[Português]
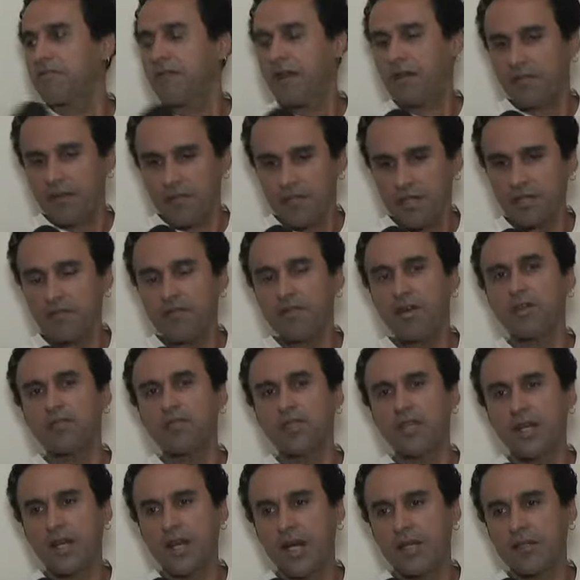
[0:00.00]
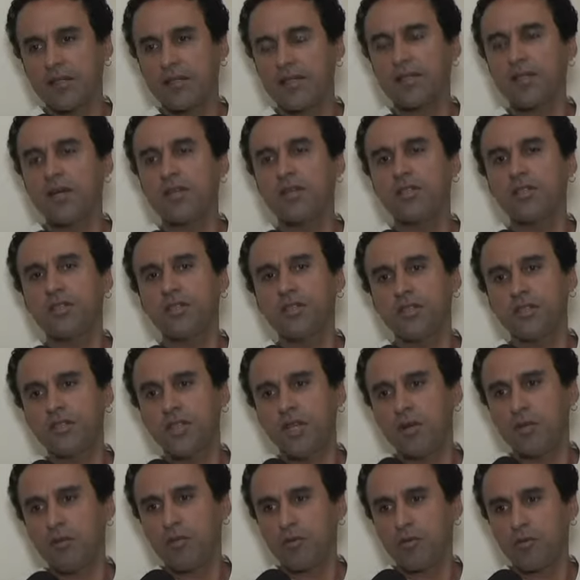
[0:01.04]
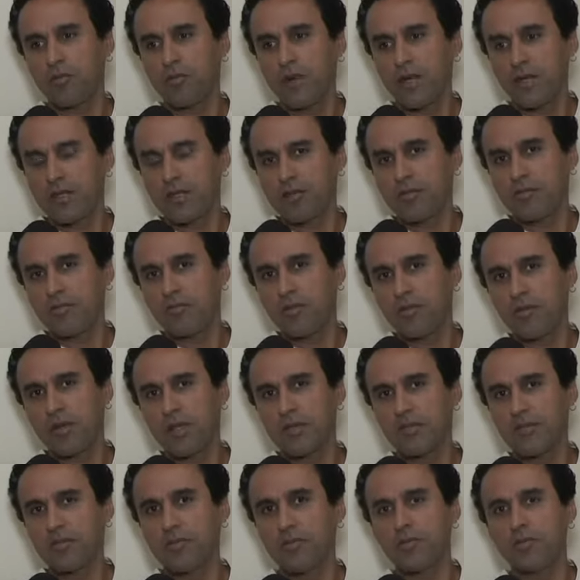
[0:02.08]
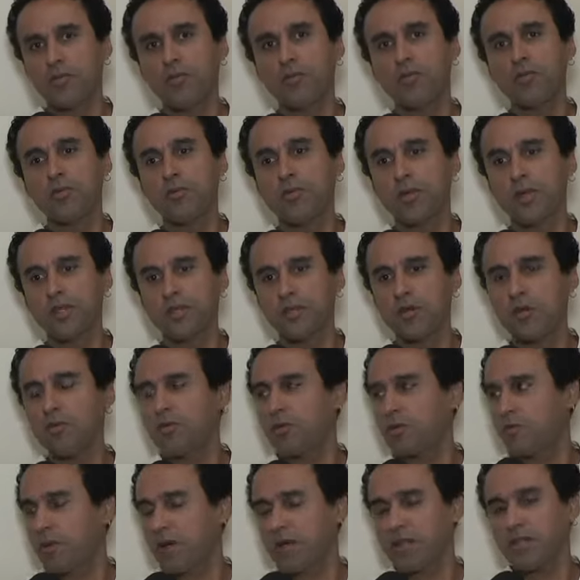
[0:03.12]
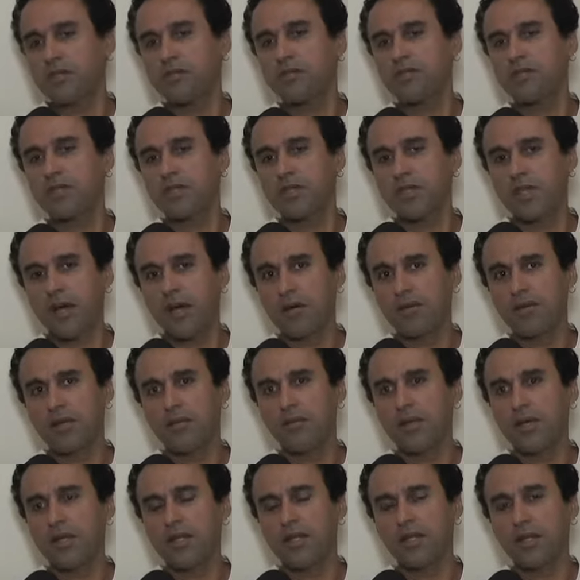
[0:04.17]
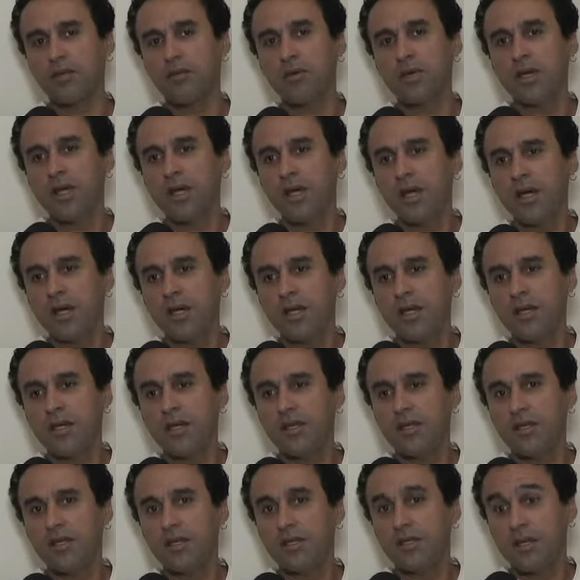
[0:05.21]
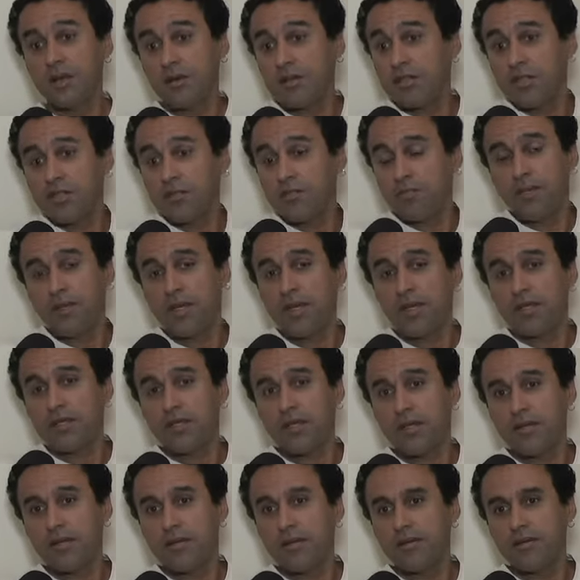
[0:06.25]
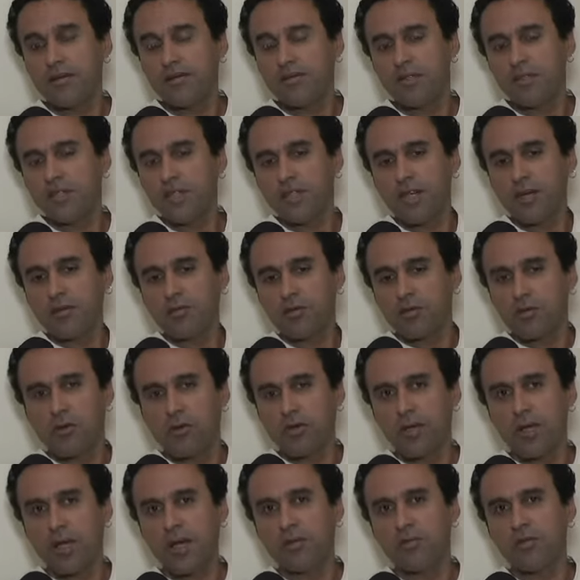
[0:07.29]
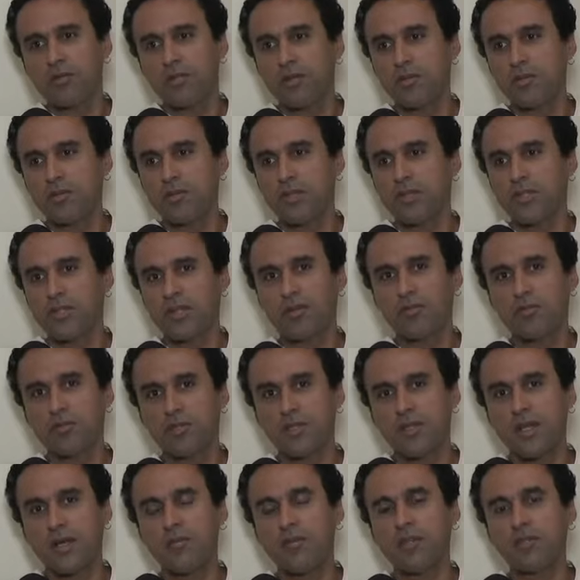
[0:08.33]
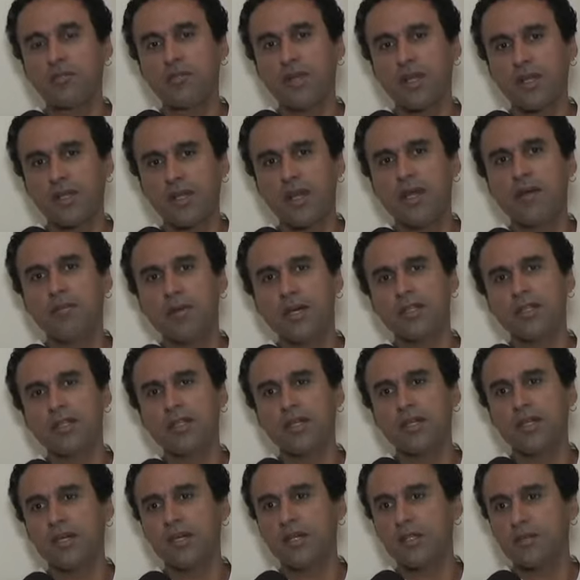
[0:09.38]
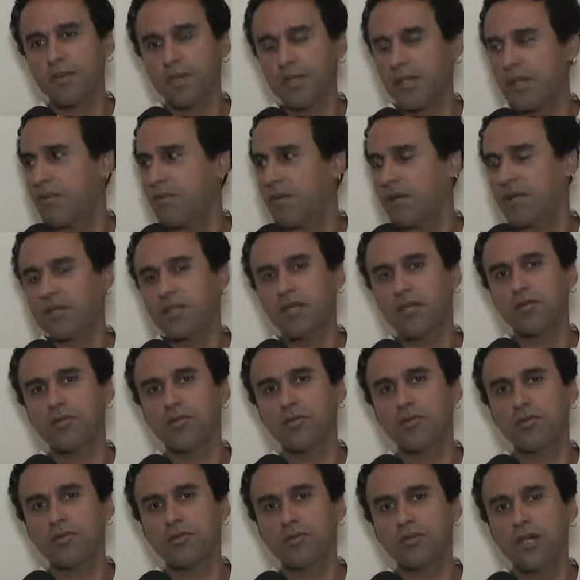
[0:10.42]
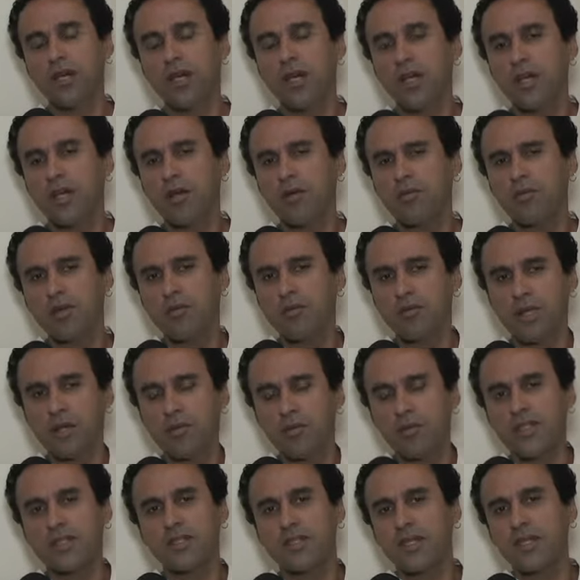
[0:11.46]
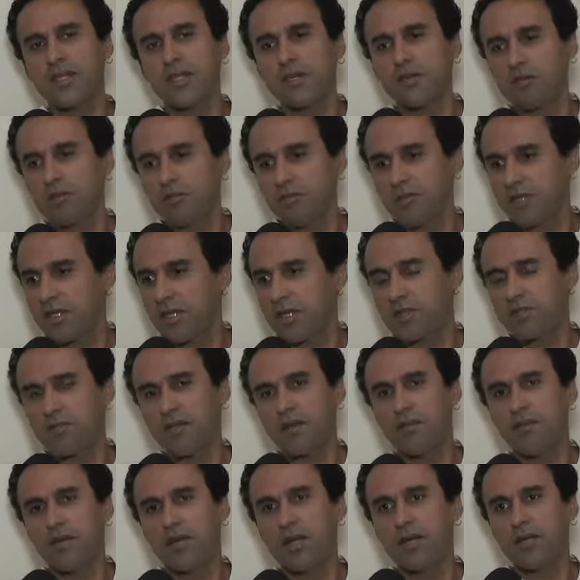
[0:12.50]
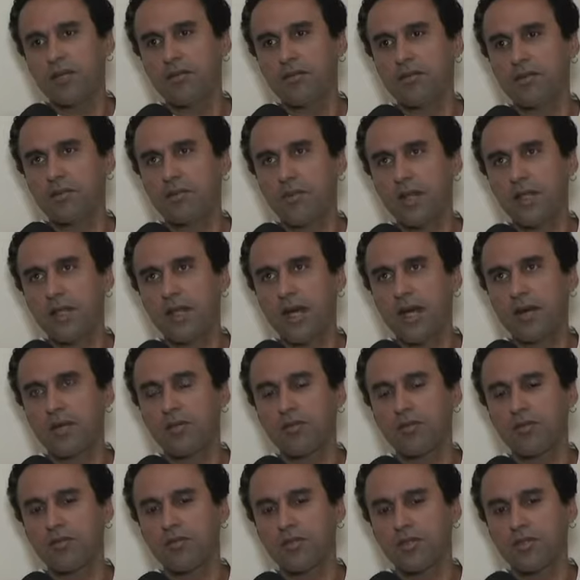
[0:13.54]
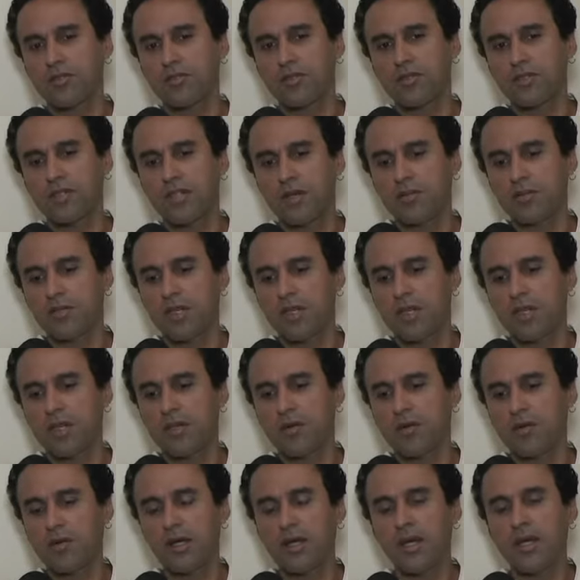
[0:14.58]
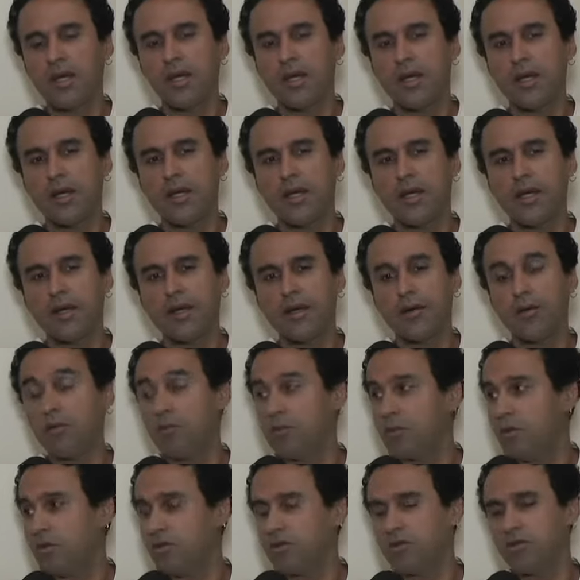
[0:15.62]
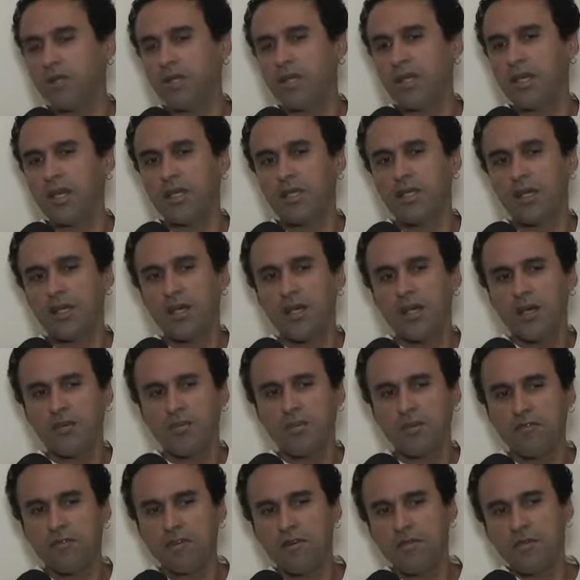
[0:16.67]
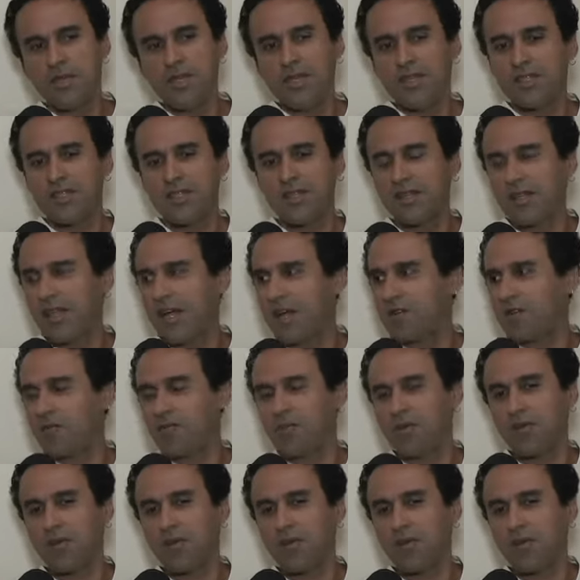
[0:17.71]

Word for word: Vai fazer falta em casa. Então a gente tem uma preocupação de formação de público, mas tem uma preocupação social também. Então, e, então a gente pensa, tiramos qualquer contribuição justamente para ter mais crianças, para ter mais adultos. Eu, eu tenho uma cena que eu não me esqueço, Fabélia, no espetáculo que nós trouxemos aqui, é, Romeu e Julieta, uma família sentada do meu